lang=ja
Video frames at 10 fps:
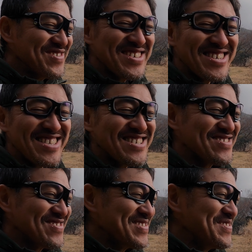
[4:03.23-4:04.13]
に木に
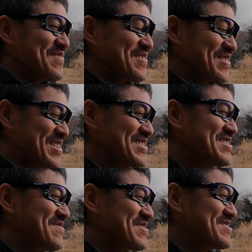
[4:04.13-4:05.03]
する人もいらっ
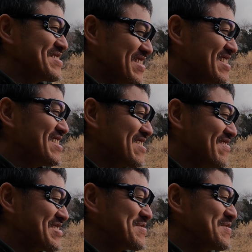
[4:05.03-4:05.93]
しゃいますしね、
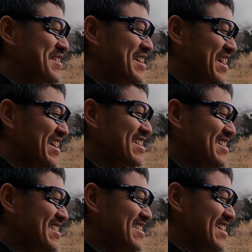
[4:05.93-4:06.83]
まあ、そこら辺
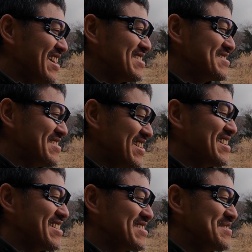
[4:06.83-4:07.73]
なんか
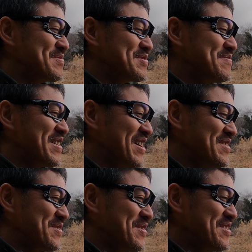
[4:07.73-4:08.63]
ねリボルバー
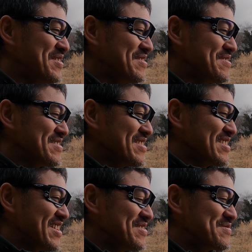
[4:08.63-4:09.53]
の
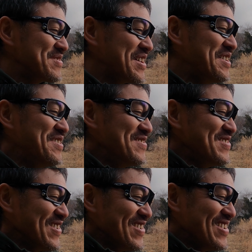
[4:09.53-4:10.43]
N
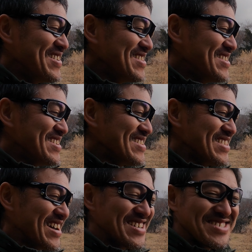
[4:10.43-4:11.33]
フレームを
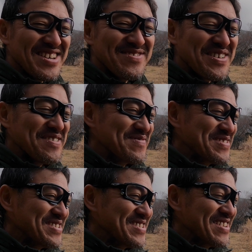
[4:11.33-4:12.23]
なんか J フレーム
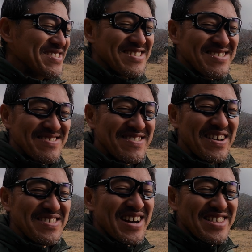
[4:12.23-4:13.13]
に
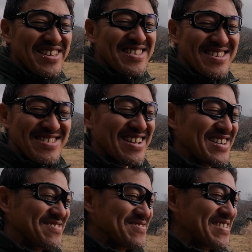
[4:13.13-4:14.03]
ななんかねなん
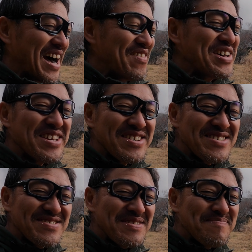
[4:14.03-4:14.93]
か合わない
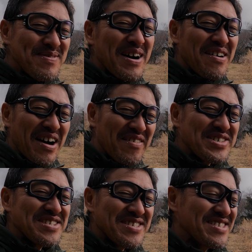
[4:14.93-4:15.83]
グリップは合わ
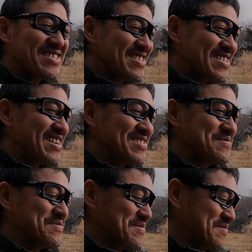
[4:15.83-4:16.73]
せてなんか
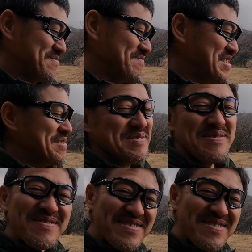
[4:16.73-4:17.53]
その見た目を